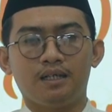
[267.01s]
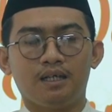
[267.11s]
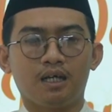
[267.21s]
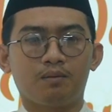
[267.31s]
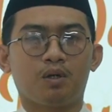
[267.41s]

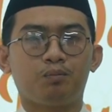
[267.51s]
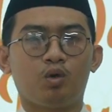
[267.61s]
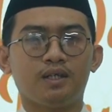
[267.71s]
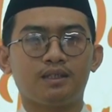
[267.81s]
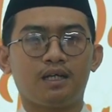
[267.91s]
dengan
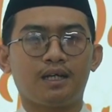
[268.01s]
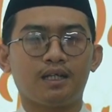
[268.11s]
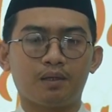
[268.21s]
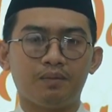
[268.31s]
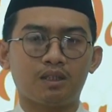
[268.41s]
berpuasa
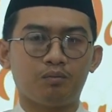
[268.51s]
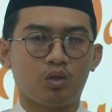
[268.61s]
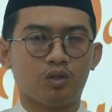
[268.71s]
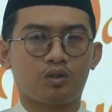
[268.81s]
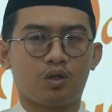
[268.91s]
kita bisa
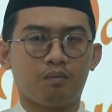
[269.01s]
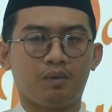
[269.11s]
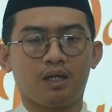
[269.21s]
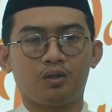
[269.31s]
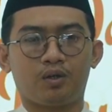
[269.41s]
mengontrol,
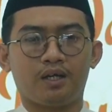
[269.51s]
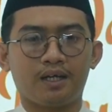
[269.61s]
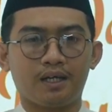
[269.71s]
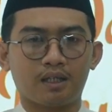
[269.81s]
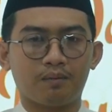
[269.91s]
mengatur
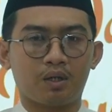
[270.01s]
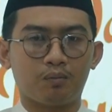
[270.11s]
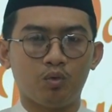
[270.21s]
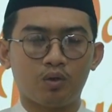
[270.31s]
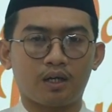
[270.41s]
dari kita
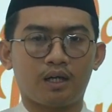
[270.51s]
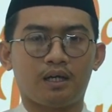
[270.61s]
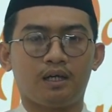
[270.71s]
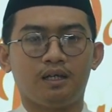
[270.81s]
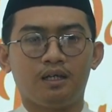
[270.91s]

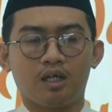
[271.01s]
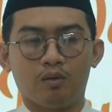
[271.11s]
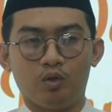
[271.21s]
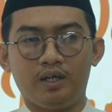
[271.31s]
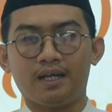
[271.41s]
berbuka,
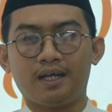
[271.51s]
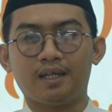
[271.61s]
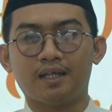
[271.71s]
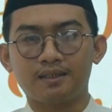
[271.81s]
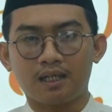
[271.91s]
kemudian
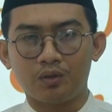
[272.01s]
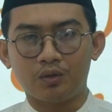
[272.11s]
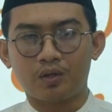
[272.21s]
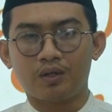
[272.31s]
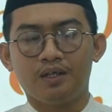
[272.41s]
kita
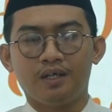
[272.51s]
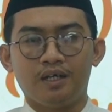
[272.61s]
sahur,